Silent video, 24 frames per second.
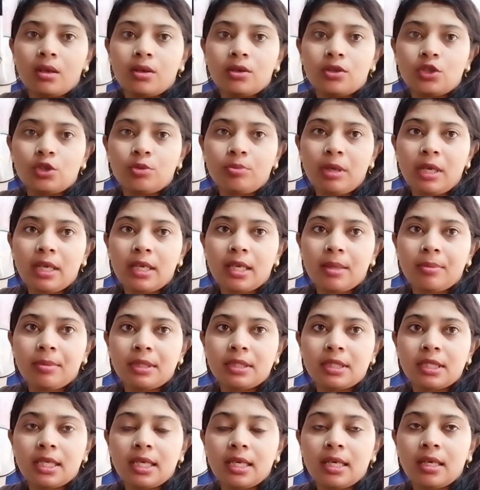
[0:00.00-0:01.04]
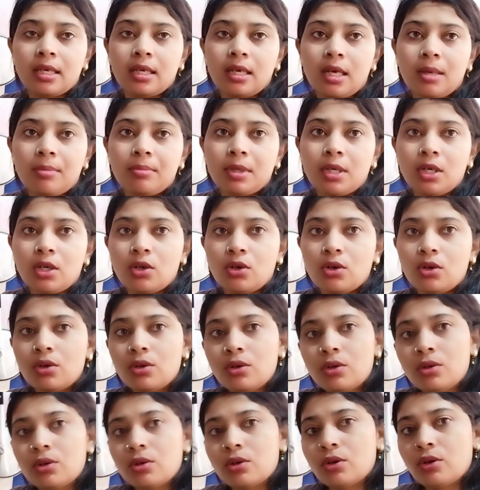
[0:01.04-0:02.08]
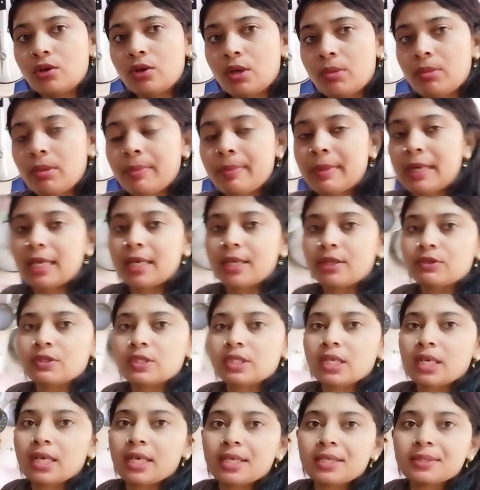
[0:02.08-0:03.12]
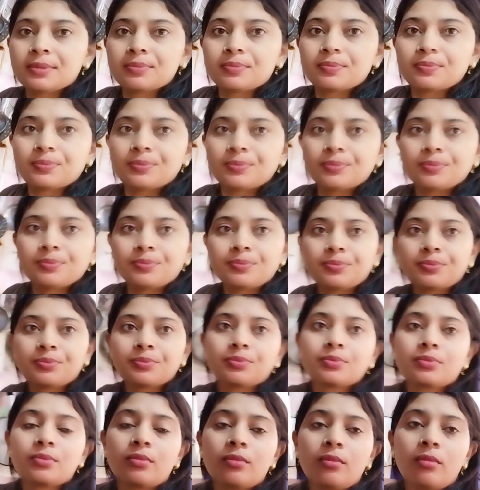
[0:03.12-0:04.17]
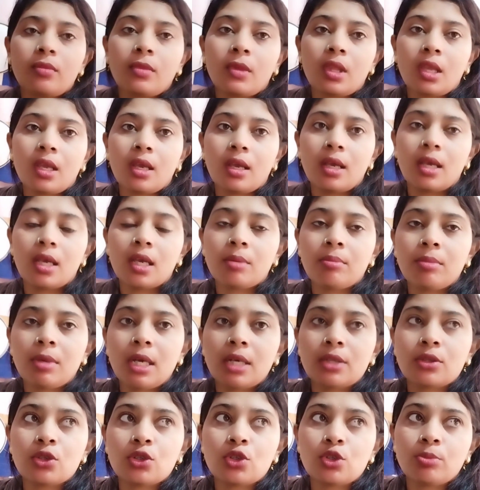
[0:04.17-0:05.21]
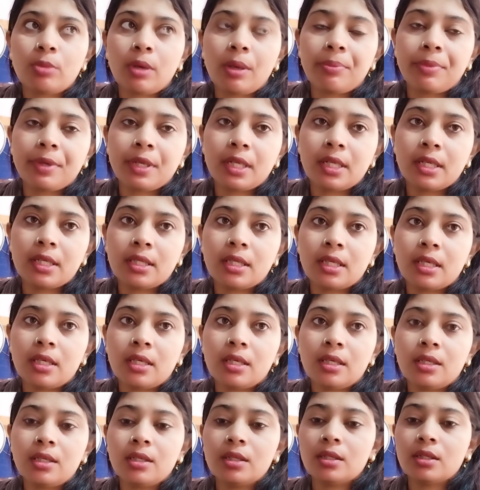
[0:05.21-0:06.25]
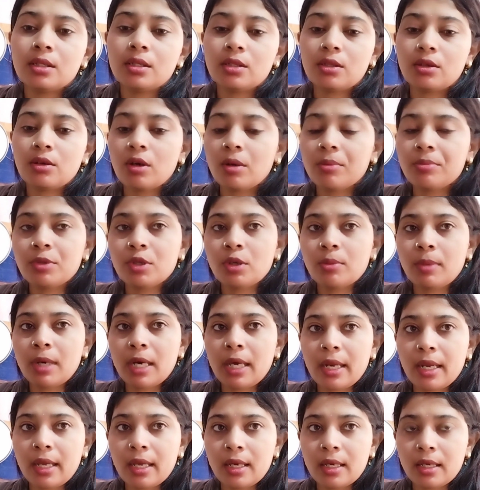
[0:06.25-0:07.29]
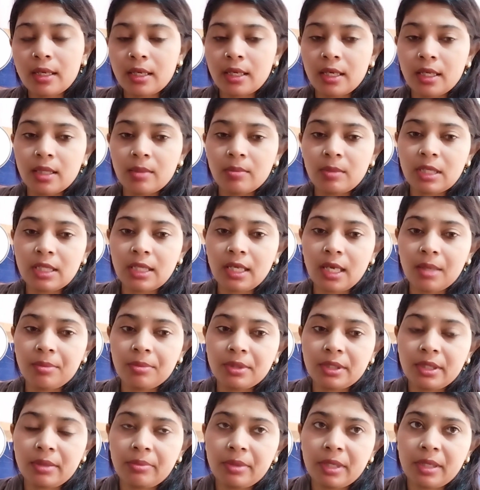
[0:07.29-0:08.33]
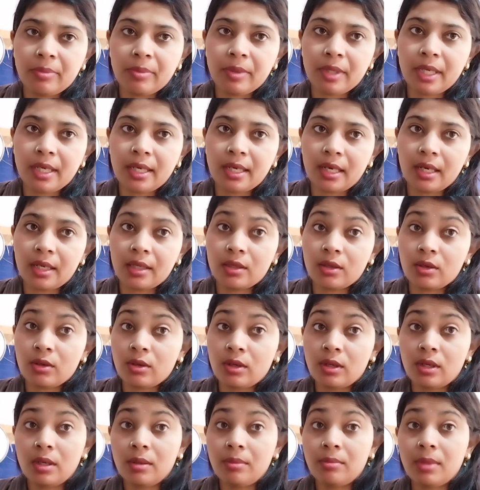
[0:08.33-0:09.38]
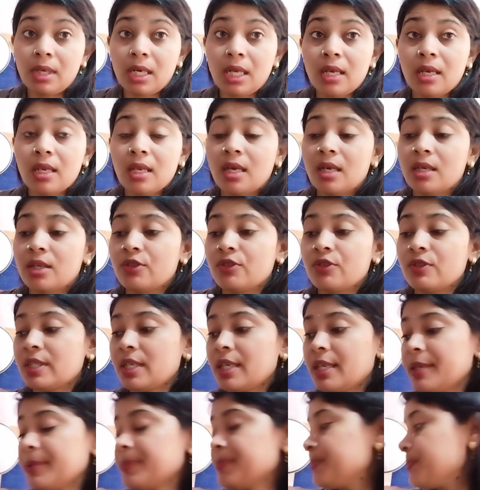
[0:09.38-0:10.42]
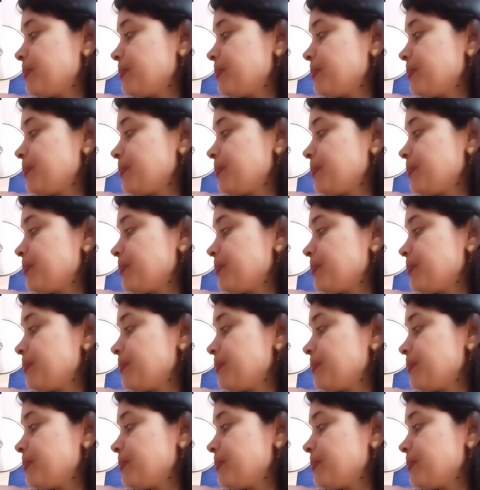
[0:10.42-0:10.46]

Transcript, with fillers: सुबह के बज गए हैं अब नौ और मैं बना रही चाय एक बार तो सुबह पी ली थी तो अब दोबारा खेत में ताए पीछे फिर पिया करे तो अब बनाने लग रही चाय